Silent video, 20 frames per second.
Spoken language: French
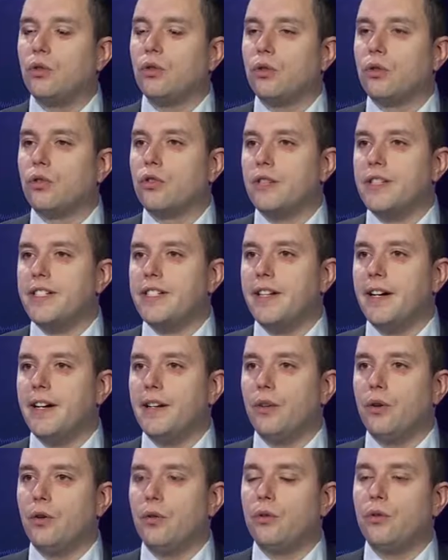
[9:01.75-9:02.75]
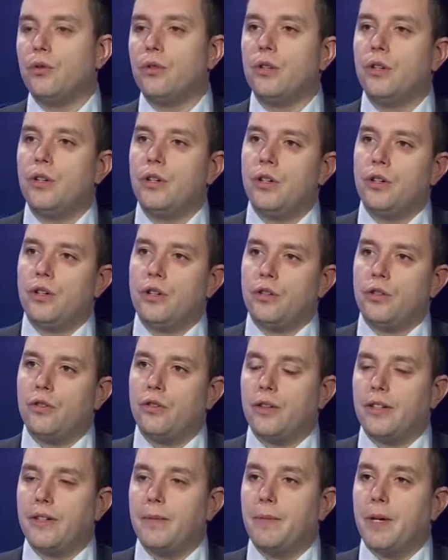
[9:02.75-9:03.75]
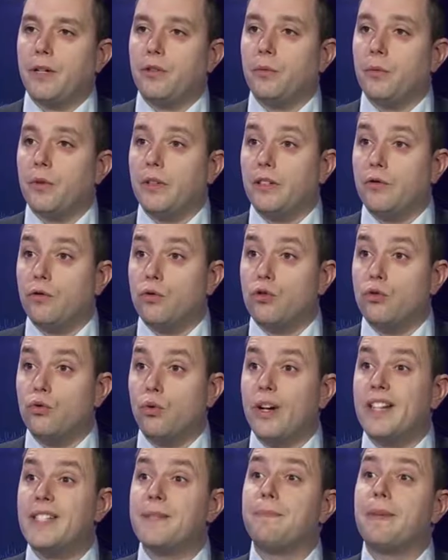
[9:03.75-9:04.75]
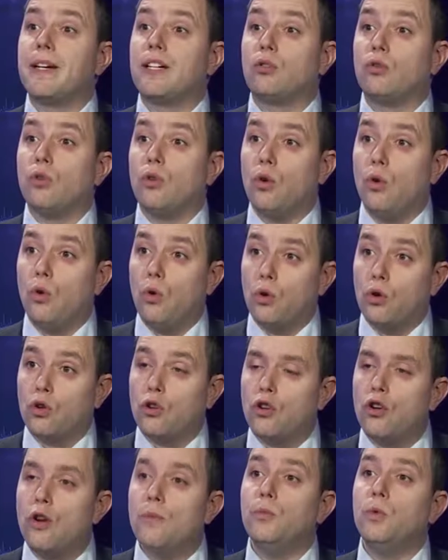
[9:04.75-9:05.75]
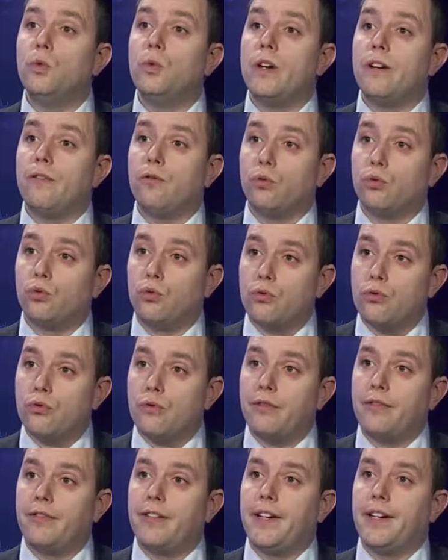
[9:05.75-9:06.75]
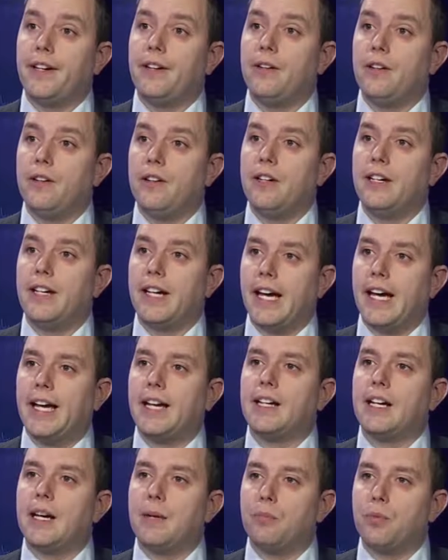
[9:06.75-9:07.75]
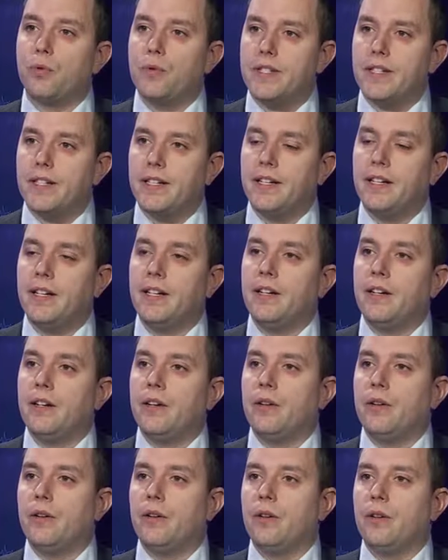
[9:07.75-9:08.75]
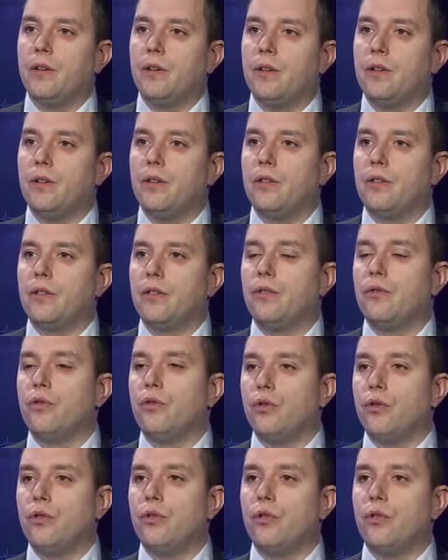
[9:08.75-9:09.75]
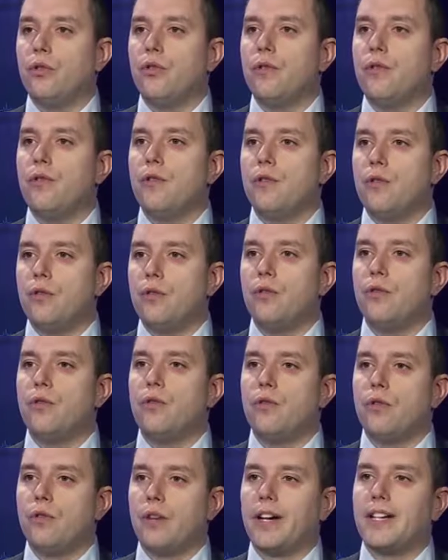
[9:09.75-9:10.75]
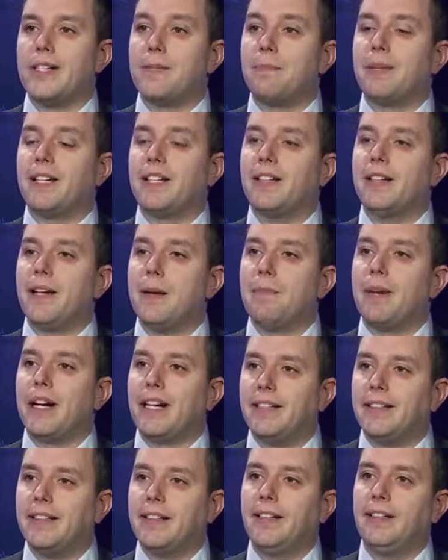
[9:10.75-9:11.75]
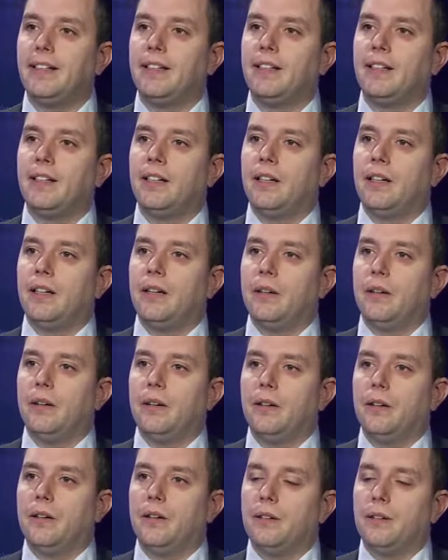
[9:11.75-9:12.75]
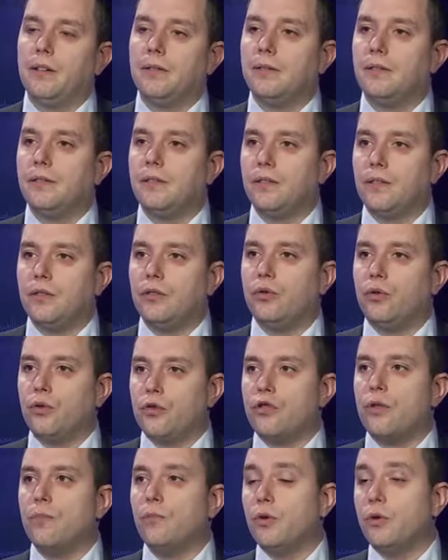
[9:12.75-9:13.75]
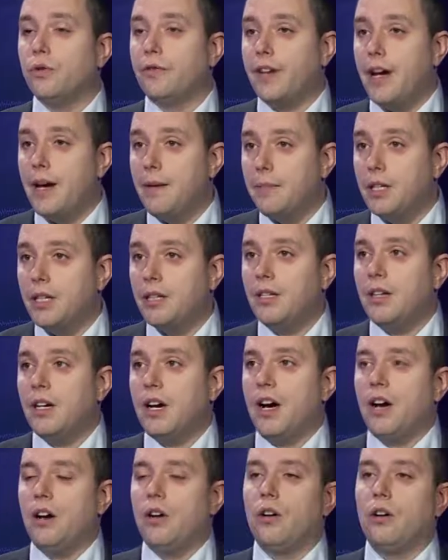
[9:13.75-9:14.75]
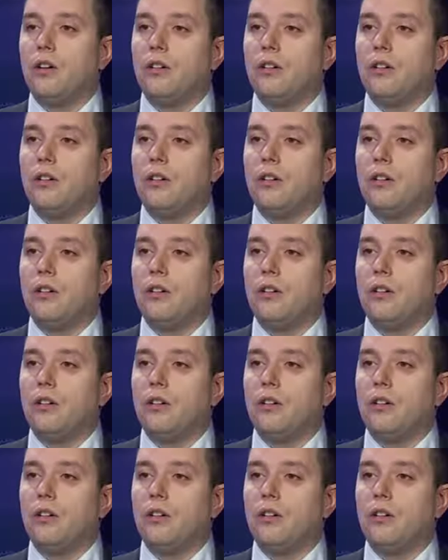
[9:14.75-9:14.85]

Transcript: euh, candidats dans le, dans le département des Vosges. Nous respecterons, comme nous l'avons toujours fait, les règles imposées de respecter la parité donc deux euh, hommes, deux femmes. Deux hommes, deux femmes. Alors,